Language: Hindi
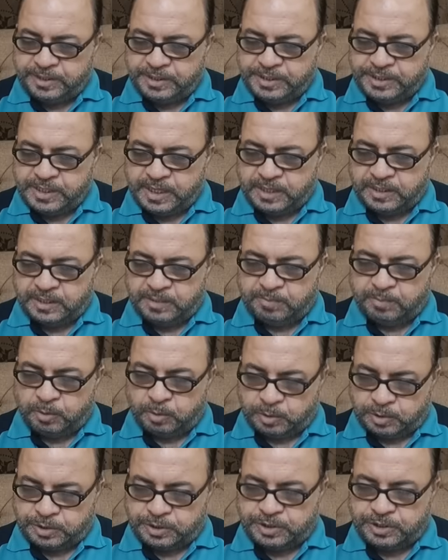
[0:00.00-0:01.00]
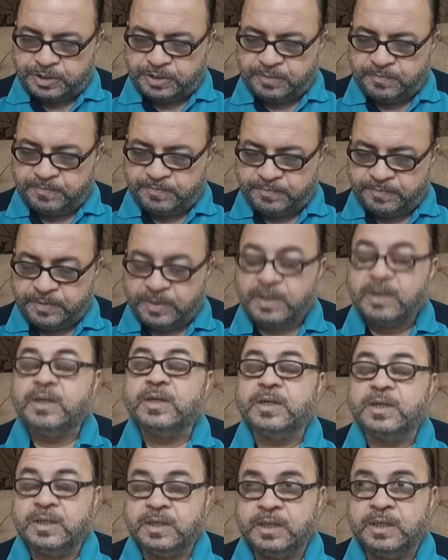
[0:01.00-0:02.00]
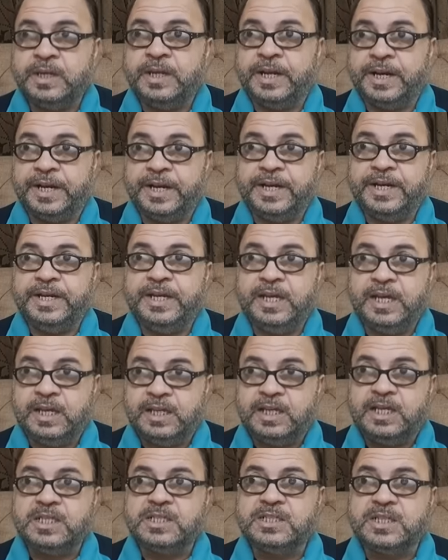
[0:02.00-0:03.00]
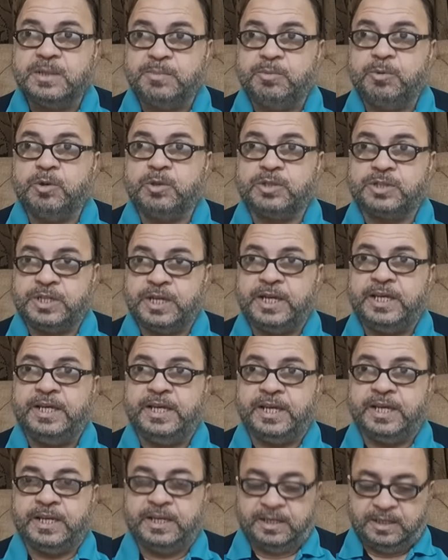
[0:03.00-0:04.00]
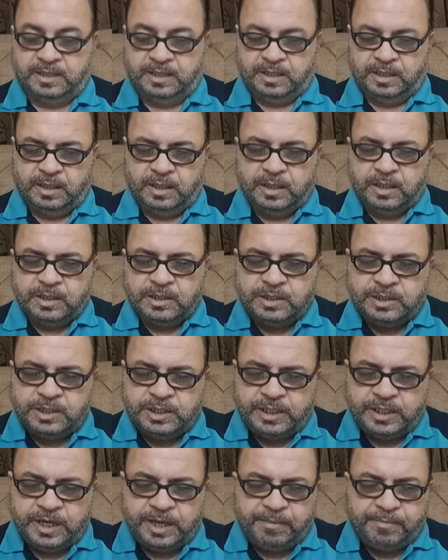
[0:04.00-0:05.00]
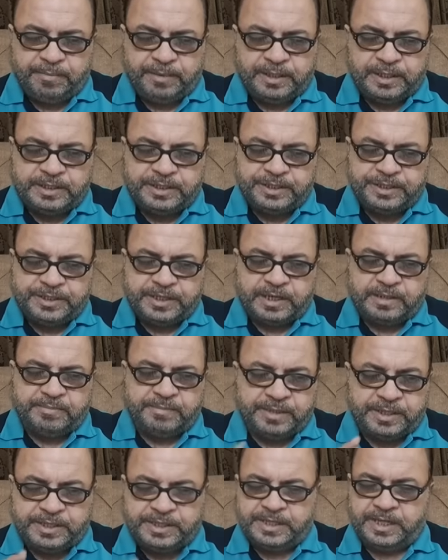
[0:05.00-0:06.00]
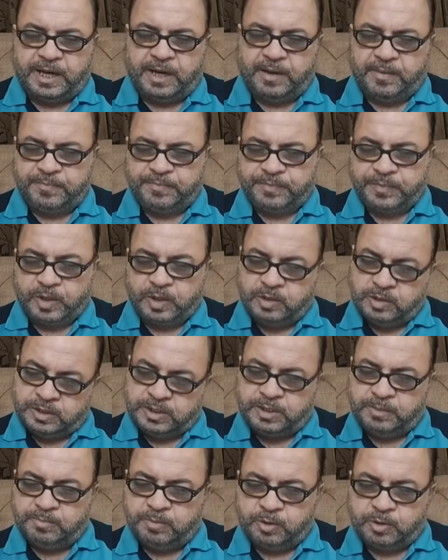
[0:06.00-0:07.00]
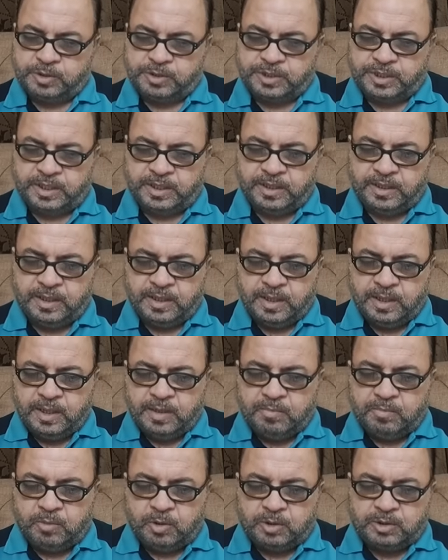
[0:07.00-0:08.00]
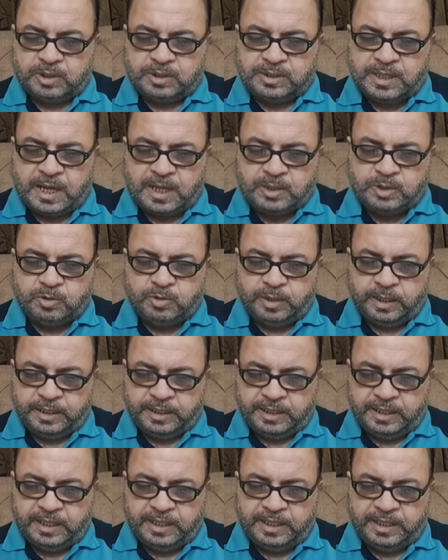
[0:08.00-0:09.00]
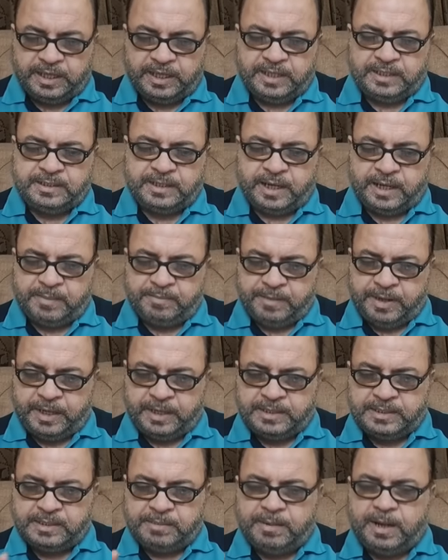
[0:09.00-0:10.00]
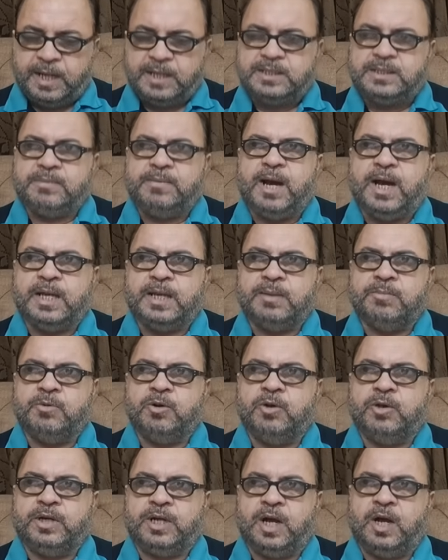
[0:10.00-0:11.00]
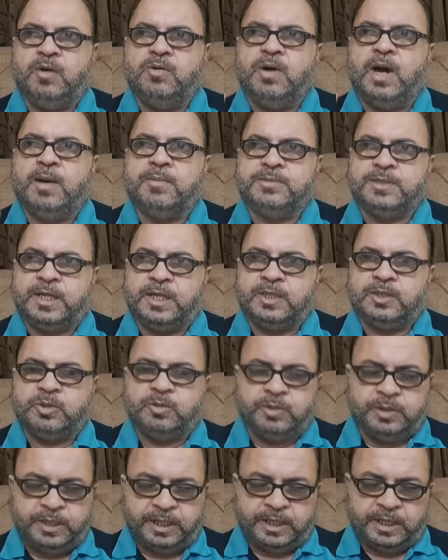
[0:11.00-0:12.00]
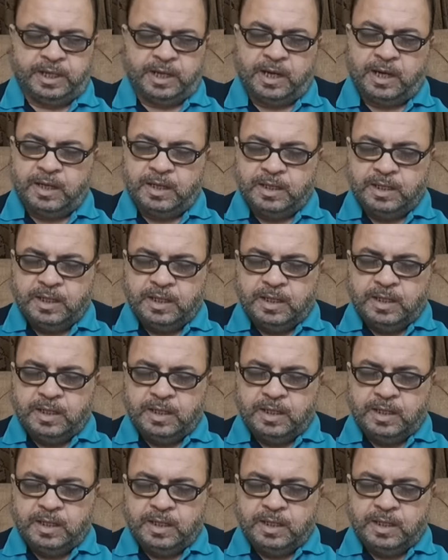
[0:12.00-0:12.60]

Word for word: मीडिया की पोस्ट ग्रेड इक्कीस की पोस्ट है ये जी एम डिजिटल मीडिया उसकी पोस्ट है मुर्तज़ा सुलंगी के ज़रा मैं चबा चबा के बोल रहा हूँ आप ज़रा सुनिएगा